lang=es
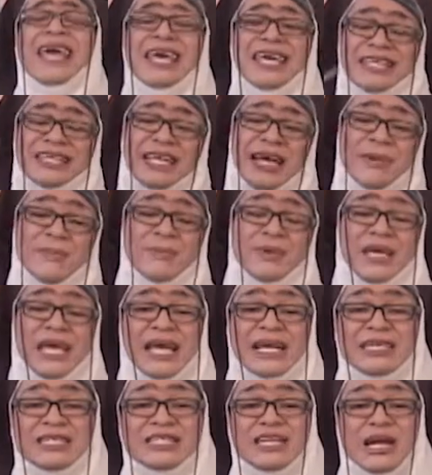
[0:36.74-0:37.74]
y
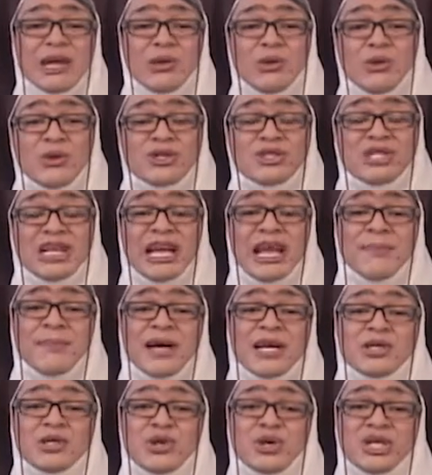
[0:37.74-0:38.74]
también saludos a la
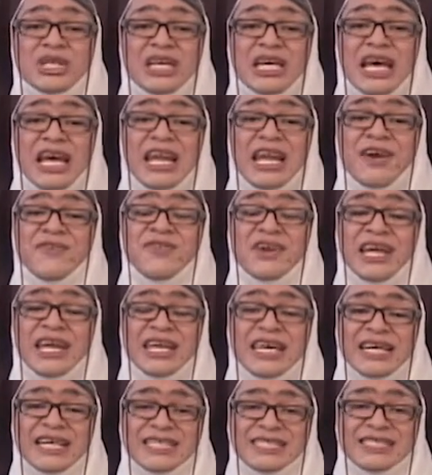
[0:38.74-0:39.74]
mayoría de la
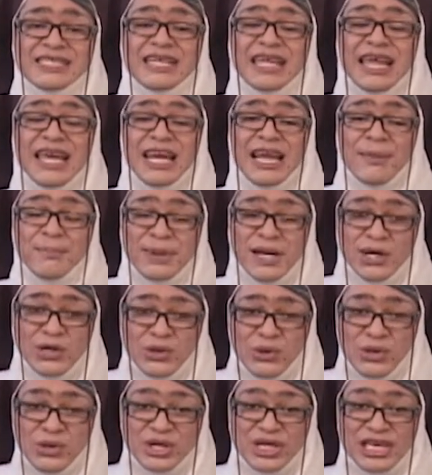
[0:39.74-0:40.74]
feligresía de la
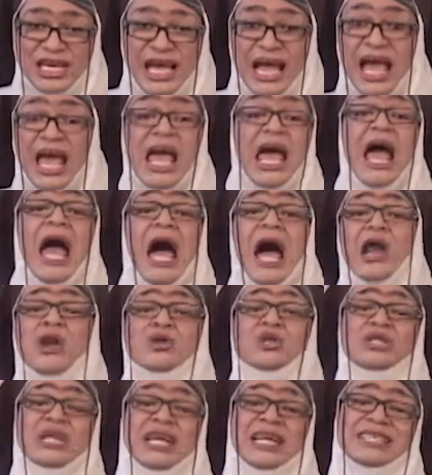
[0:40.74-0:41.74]
parroquia, a
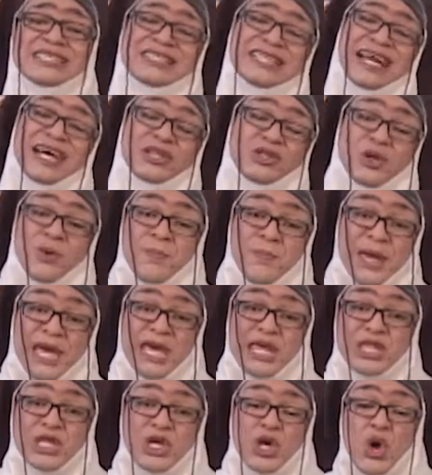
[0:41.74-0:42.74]
los del estrato
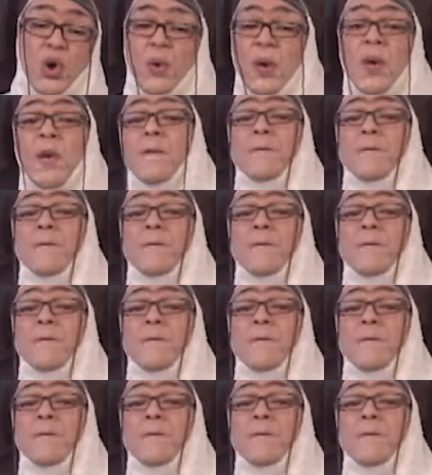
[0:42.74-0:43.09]
medio.